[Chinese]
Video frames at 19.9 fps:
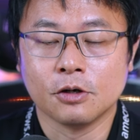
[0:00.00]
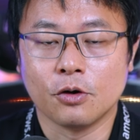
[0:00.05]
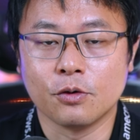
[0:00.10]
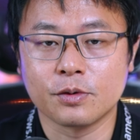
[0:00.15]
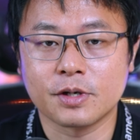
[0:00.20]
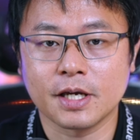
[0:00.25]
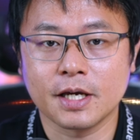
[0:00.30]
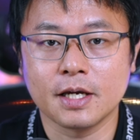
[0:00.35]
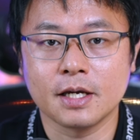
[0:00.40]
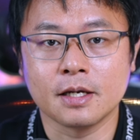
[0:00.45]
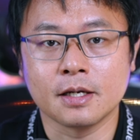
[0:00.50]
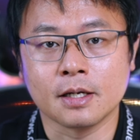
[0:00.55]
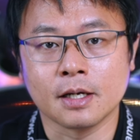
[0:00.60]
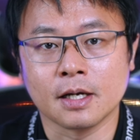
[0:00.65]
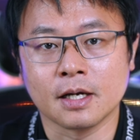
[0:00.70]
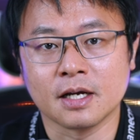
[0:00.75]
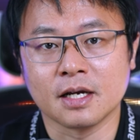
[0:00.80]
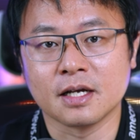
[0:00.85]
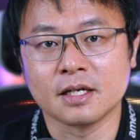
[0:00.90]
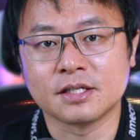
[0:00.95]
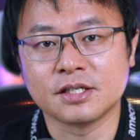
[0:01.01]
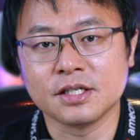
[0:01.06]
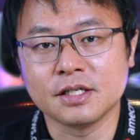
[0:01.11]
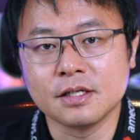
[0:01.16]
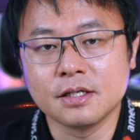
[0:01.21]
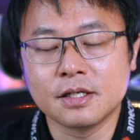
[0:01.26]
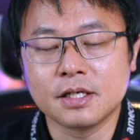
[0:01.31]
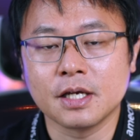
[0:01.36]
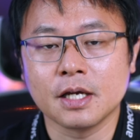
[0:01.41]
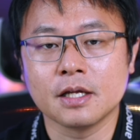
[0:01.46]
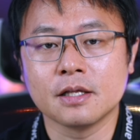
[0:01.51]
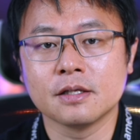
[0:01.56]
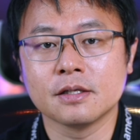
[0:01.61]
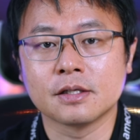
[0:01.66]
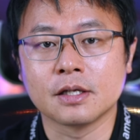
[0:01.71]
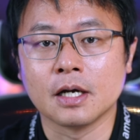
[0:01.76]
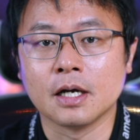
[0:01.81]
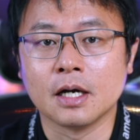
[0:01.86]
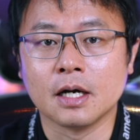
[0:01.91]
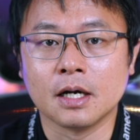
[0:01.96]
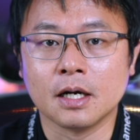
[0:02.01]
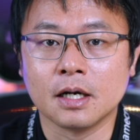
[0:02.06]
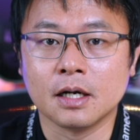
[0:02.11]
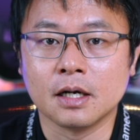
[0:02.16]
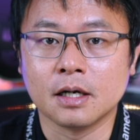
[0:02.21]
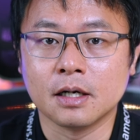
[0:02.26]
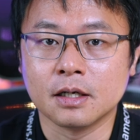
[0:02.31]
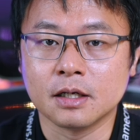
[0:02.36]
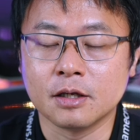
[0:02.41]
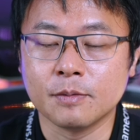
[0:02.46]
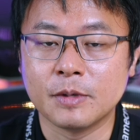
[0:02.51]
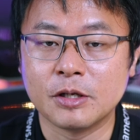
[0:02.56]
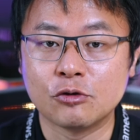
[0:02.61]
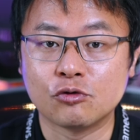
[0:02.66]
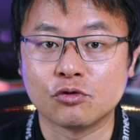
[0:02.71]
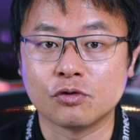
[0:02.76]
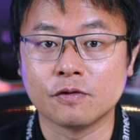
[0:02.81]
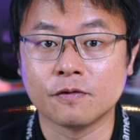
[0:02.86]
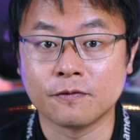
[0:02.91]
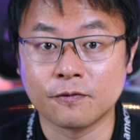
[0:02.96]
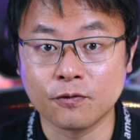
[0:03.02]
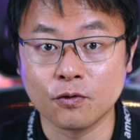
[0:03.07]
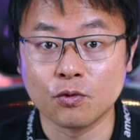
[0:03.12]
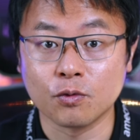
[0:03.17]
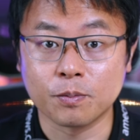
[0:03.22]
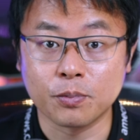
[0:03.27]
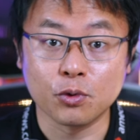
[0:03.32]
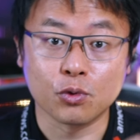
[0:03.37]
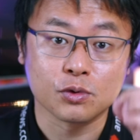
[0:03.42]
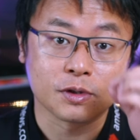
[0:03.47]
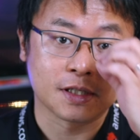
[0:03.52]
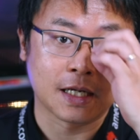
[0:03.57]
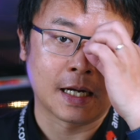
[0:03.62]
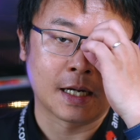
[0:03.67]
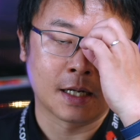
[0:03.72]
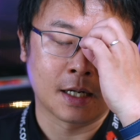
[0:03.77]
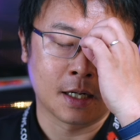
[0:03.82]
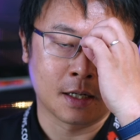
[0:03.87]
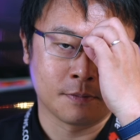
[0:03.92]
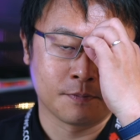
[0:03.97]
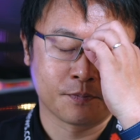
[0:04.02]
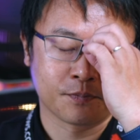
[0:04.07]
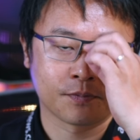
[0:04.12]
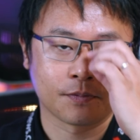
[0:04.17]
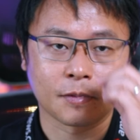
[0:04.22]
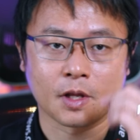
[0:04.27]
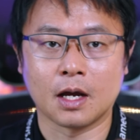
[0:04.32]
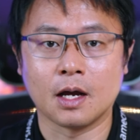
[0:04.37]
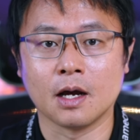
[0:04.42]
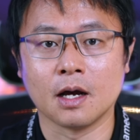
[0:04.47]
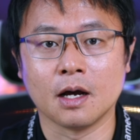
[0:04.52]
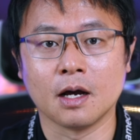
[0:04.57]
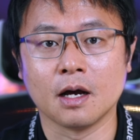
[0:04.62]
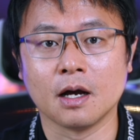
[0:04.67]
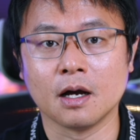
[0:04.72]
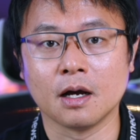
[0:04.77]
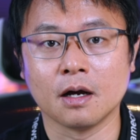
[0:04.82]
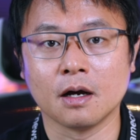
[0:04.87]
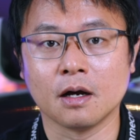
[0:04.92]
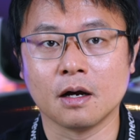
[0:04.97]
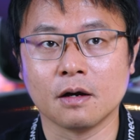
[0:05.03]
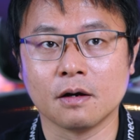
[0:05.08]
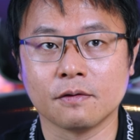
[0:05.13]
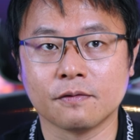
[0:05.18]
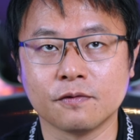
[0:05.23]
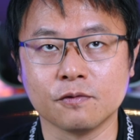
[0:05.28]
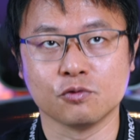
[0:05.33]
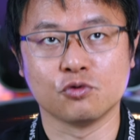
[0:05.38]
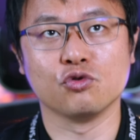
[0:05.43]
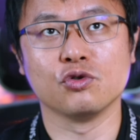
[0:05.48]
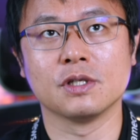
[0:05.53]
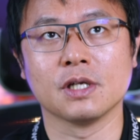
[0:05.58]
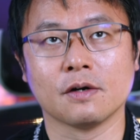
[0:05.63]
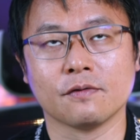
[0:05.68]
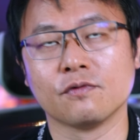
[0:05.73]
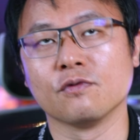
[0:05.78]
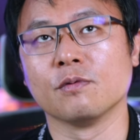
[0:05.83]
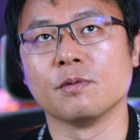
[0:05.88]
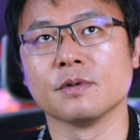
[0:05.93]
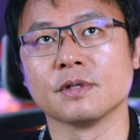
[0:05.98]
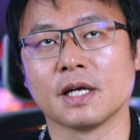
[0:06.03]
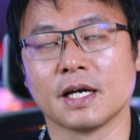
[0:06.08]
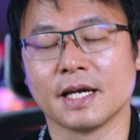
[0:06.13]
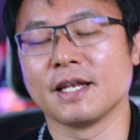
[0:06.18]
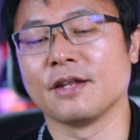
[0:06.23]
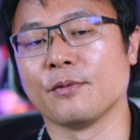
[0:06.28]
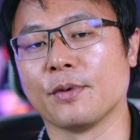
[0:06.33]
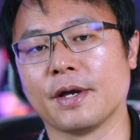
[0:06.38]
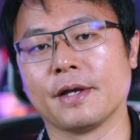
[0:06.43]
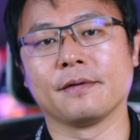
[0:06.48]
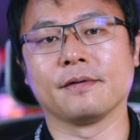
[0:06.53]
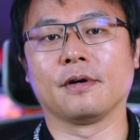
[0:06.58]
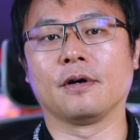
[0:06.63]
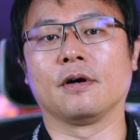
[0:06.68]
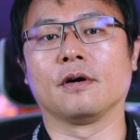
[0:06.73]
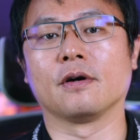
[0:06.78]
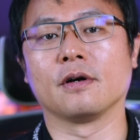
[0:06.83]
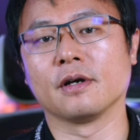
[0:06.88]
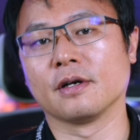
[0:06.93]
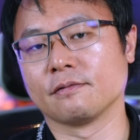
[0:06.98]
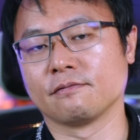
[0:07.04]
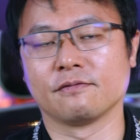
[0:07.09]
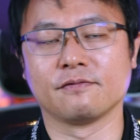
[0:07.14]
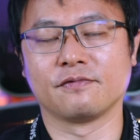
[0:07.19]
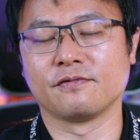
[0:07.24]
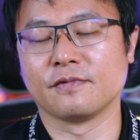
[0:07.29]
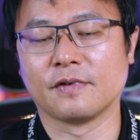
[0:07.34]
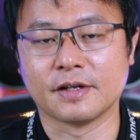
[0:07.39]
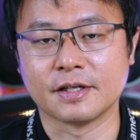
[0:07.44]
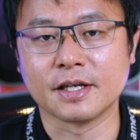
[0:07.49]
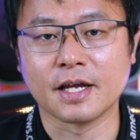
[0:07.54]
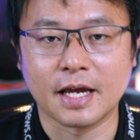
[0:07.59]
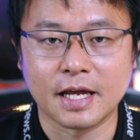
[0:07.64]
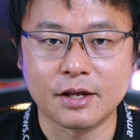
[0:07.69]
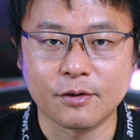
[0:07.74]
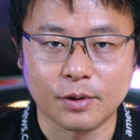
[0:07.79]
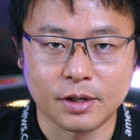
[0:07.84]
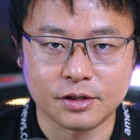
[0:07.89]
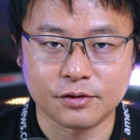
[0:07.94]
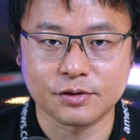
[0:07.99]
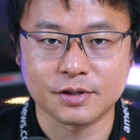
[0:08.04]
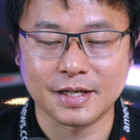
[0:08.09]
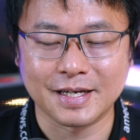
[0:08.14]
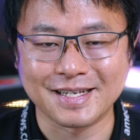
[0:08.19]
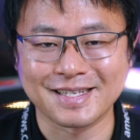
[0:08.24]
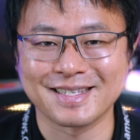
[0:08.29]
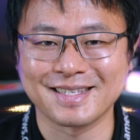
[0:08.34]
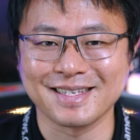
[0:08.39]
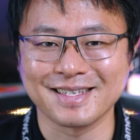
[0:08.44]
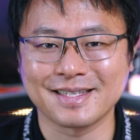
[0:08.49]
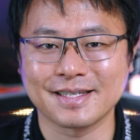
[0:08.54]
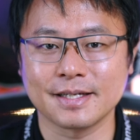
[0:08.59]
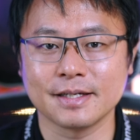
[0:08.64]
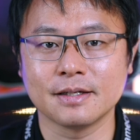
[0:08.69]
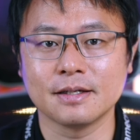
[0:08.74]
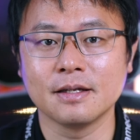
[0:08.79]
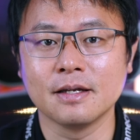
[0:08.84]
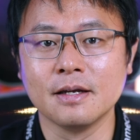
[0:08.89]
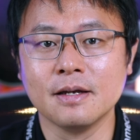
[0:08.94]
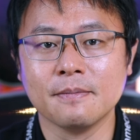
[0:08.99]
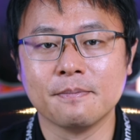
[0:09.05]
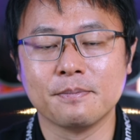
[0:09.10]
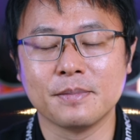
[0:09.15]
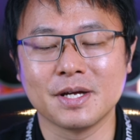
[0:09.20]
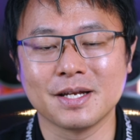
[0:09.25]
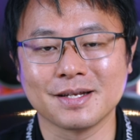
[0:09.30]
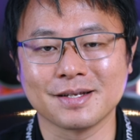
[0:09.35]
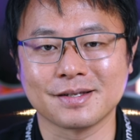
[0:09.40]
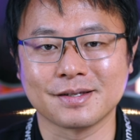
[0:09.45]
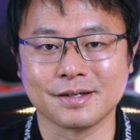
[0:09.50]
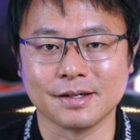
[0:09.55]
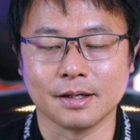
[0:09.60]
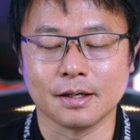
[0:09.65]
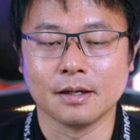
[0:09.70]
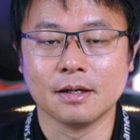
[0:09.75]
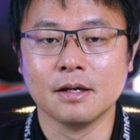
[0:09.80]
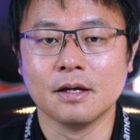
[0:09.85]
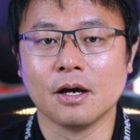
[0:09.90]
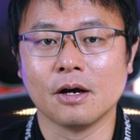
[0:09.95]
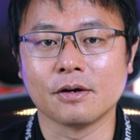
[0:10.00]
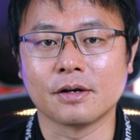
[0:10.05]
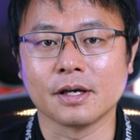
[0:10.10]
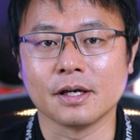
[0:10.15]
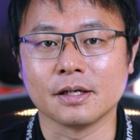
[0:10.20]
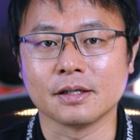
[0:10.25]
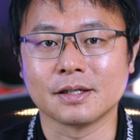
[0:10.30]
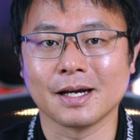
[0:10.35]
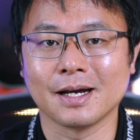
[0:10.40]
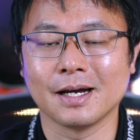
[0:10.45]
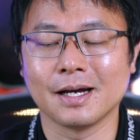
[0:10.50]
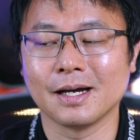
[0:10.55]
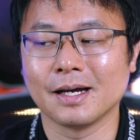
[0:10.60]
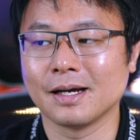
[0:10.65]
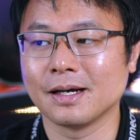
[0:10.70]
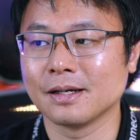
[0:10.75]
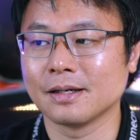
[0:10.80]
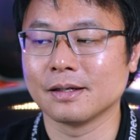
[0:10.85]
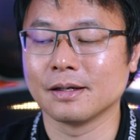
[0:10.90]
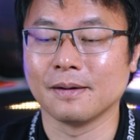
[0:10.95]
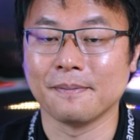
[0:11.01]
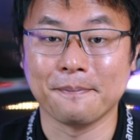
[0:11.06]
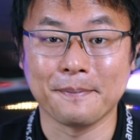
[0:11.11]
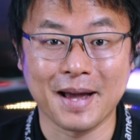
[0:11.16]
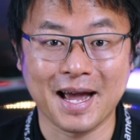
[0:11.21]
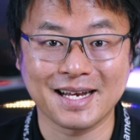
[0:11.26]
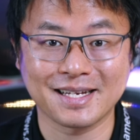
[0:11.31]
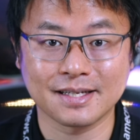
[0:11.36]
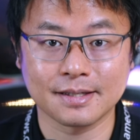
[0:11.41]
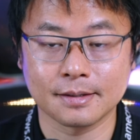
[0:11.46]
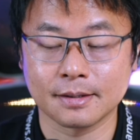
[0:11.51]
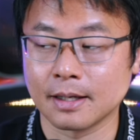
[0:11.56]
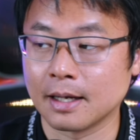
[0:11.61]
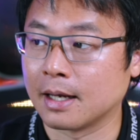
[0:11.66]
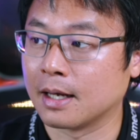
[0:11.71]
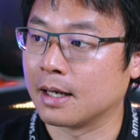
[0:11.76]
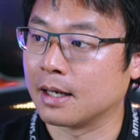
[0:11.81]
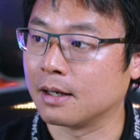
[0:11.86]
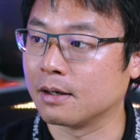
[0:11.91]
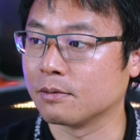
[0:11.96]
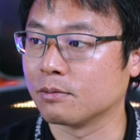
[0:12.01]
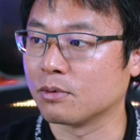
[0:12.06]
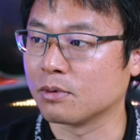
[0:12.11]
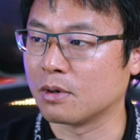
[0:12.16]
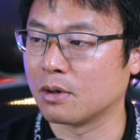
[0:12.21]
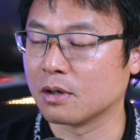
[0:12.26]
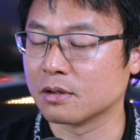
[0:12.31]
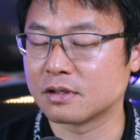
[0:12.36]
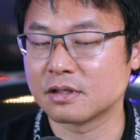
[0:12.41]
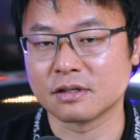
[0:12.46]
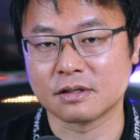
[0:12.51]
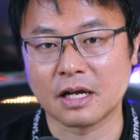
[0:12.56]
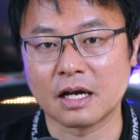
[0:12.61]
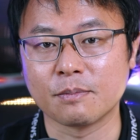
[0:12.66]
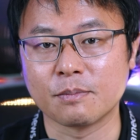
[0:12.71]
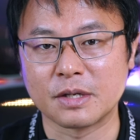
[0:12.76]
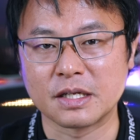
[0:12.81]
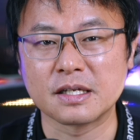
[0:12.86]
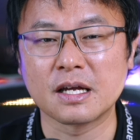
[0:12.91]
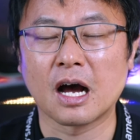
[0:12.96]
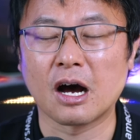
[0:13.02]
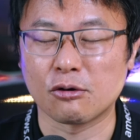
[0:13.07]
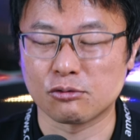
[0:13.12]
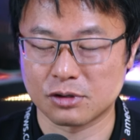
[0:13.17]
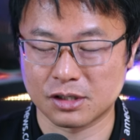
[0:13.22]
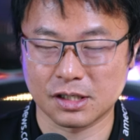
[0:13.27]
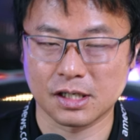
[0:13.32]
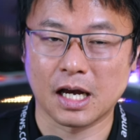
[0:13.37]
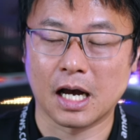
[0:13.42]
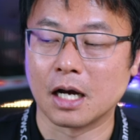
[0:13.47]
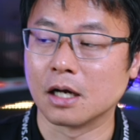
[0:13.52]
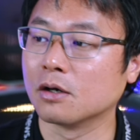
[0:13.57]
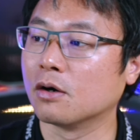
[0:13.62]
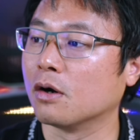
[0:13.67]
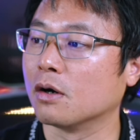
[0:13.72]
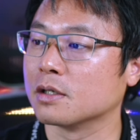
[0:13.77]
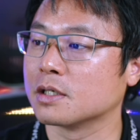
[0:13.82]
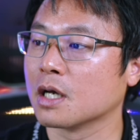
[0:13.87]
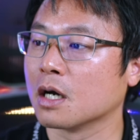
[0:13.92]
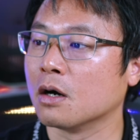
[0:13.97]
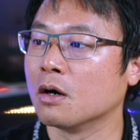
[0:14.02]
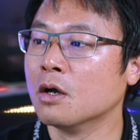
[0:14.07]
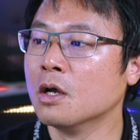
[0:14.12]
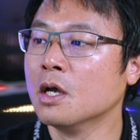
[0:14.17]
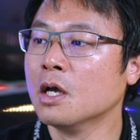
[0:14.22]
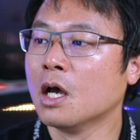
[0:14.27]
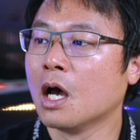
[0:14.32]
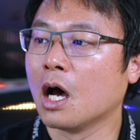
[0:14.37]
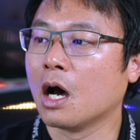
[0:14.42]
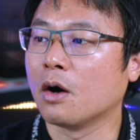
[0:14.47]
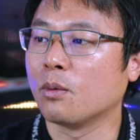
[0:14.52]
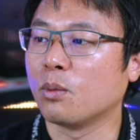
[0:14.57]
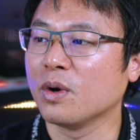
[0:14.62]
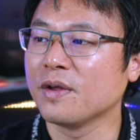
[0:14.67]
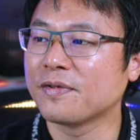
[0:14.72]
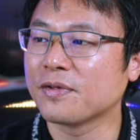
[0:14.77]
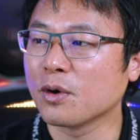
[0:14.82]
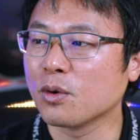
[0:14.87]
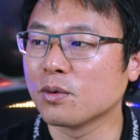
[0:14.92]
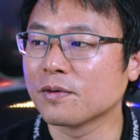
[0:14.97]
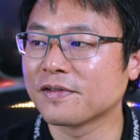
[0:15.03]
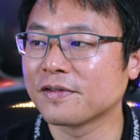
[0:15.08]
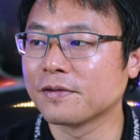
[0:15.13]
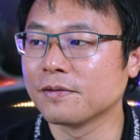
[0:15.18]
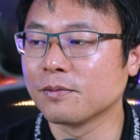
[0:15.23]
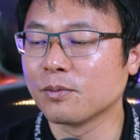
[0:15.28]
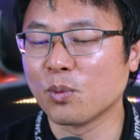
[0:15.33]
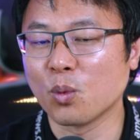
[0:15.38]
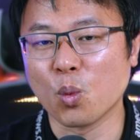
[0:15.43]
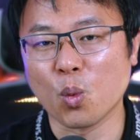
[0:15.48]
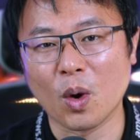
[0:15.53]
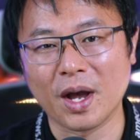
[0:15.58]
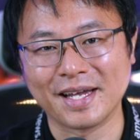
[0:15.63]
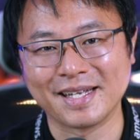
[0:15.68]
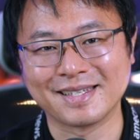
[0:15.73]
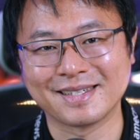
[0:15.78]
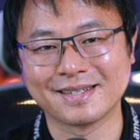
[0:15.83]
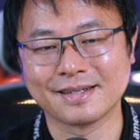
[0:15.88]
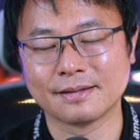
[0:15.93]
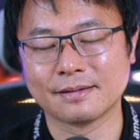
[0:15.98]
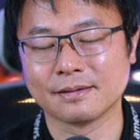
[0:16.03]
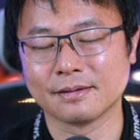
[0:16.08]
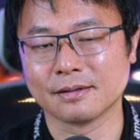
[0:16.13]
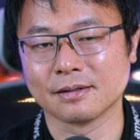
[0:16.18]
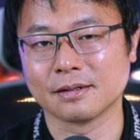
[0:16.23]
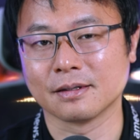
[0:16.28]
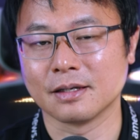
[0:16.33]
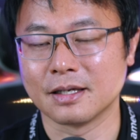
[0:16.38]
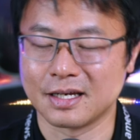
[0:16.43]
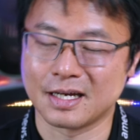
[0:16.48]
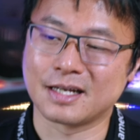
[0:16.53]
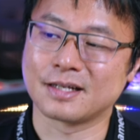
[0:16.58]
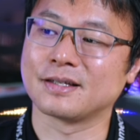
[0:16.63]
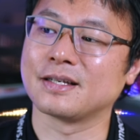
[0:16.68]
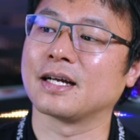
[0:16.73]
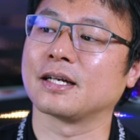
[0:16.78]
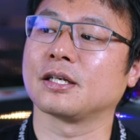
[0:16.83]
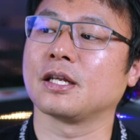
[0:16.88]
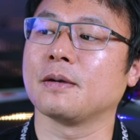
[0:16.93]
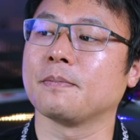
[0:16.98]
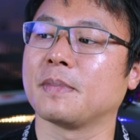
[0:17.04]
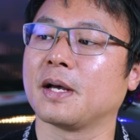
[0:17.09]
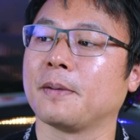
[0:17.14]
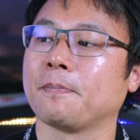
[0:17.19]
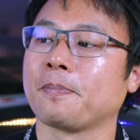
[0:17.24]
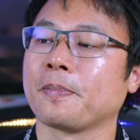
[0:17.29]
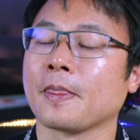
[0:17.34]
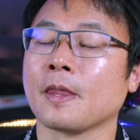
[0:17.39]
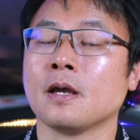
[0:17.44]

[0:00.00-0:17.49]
OK， 呃，今天的移民局副部长啊，啊、呃，副局长、副部长 ，anyway， 好、呃，反正 anyway 就是 Assistant Minister。OK， 他呃 Matt， 呃，我这他名字好长哦，叫呃 Withold。 Waite， 呃，应该是这样念吧。